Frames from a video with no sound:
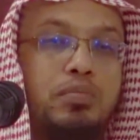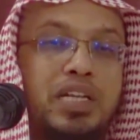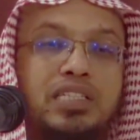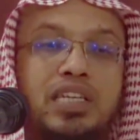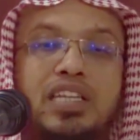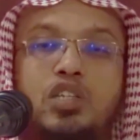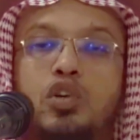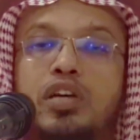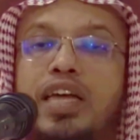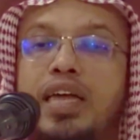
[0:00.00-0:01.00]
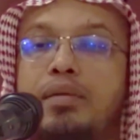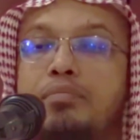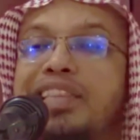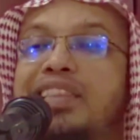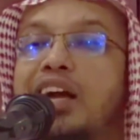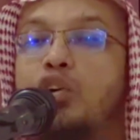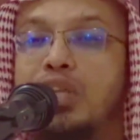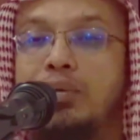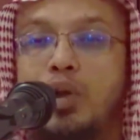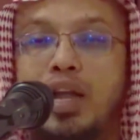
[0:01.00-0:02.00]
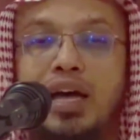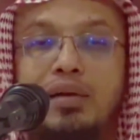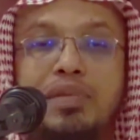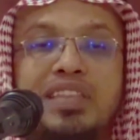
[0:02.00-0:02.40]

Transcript: বাচ্চাদের সঙ্গে মিথ্যা কথা বলা